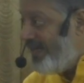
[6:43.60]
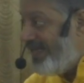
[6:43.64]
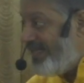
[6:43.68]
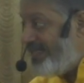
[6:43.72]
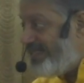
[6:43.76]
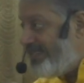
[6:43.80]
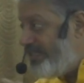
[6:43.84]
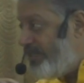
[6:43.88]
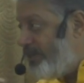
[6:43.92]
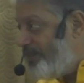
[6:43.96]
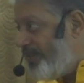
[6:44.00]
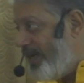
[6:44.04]

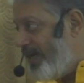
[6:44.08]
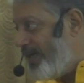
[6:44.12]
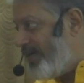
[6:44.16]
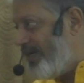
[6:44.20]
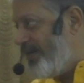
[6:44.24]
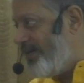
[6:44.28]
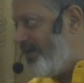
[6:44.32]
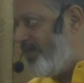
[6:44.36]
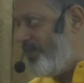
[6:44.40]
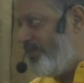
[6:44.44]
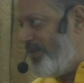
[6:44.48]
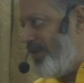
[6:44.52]
பிரிச்சு
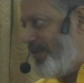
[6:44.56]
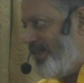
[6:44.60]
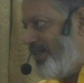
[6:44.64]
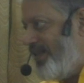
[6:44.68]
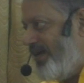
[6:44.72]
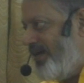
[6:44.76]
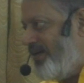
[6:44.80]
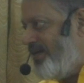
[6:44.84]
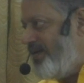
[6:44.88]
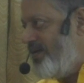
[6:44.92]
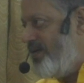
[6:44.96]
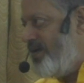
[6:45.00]
பார்க்கறது
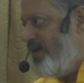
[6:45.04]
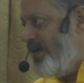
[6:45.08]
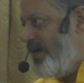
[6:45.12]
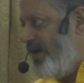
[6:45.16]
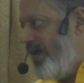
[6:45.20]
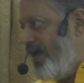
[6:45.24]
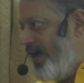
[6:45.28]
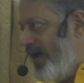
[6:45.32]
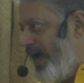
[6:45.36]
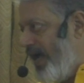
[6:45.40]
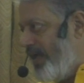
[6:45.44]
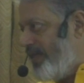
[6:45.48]
புரியுதா
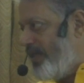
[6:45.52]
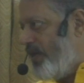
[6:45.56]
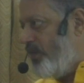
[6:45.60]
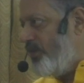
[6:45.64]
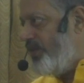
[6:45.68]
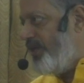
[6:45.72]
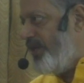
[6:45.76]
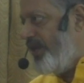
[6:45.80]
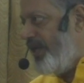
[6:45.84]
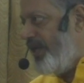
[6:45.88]
அதாவது